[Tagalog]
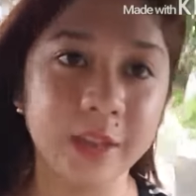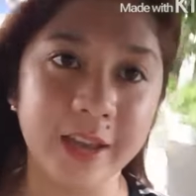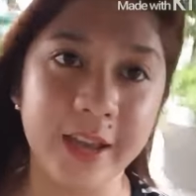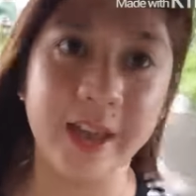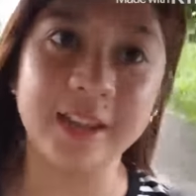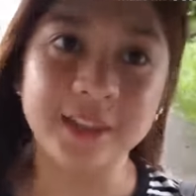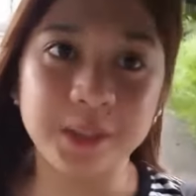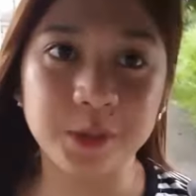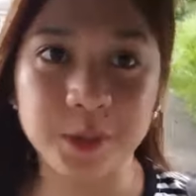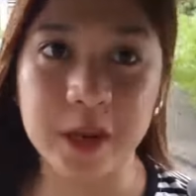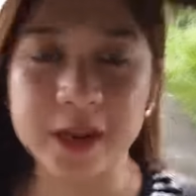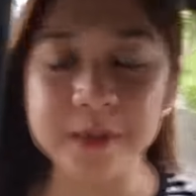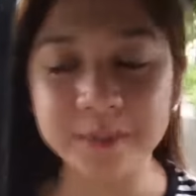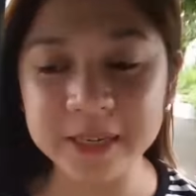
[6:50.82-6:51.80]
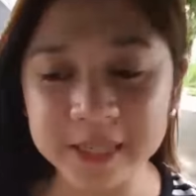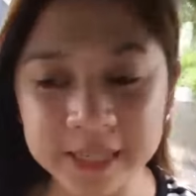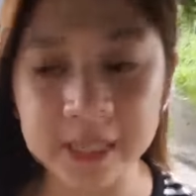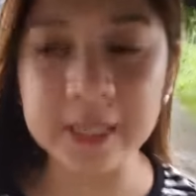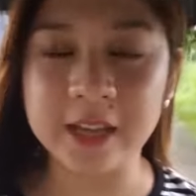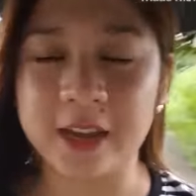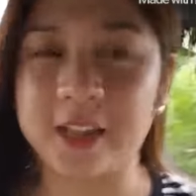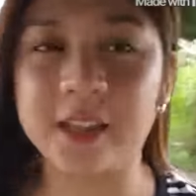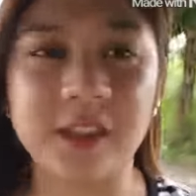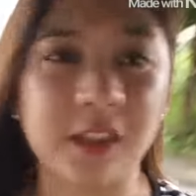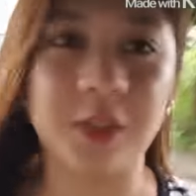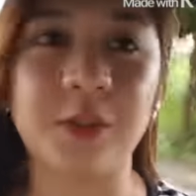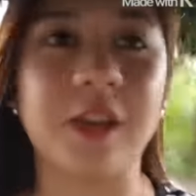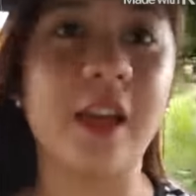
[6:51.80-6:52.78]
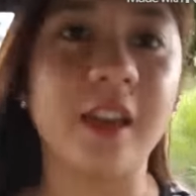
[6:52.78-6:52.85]
Ayan, nandito na kami. Ay,
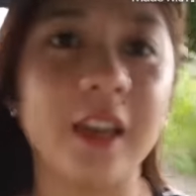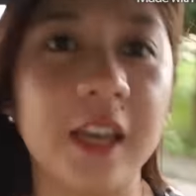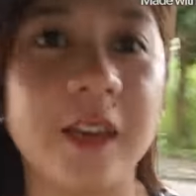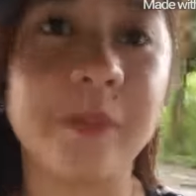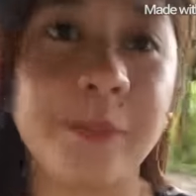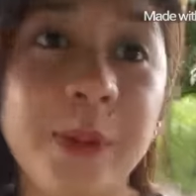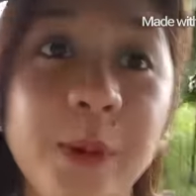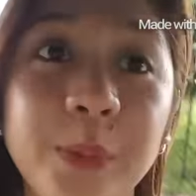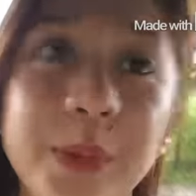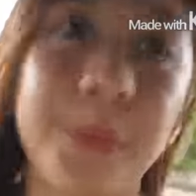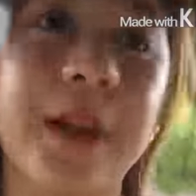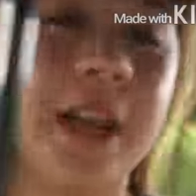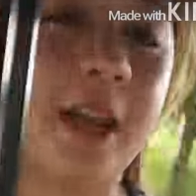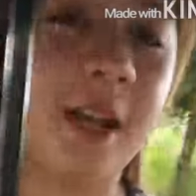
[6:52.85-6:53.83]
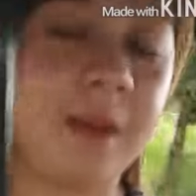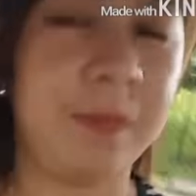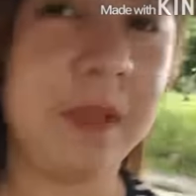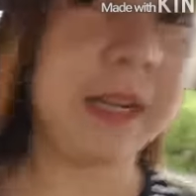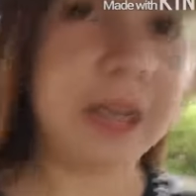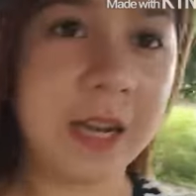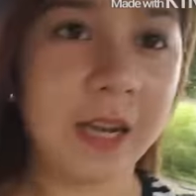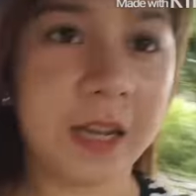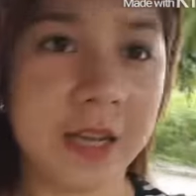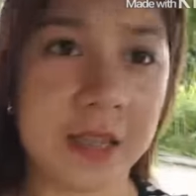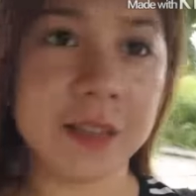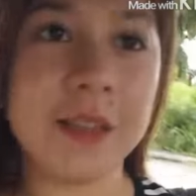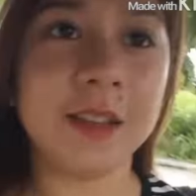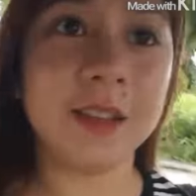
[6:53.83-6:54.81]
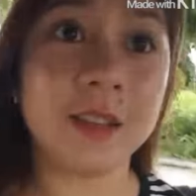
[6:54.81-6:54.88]
nandito na. Pauwi pa lang. Naglalakad.
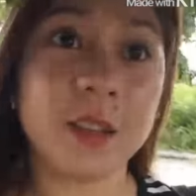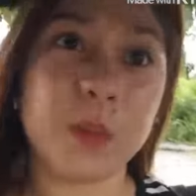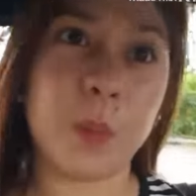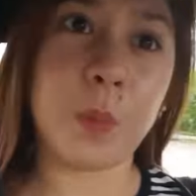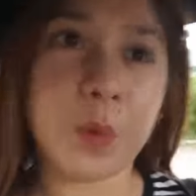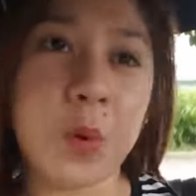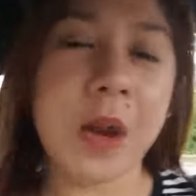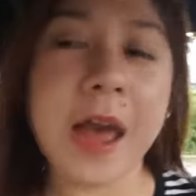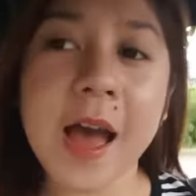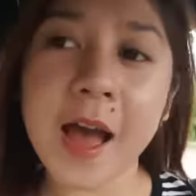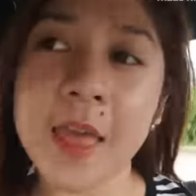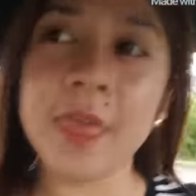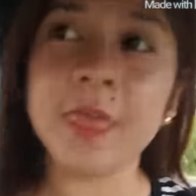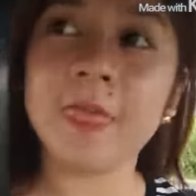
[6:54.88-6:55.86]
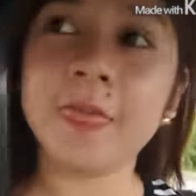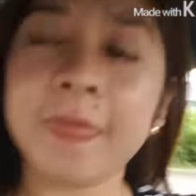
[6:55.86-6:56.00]
And umuulan.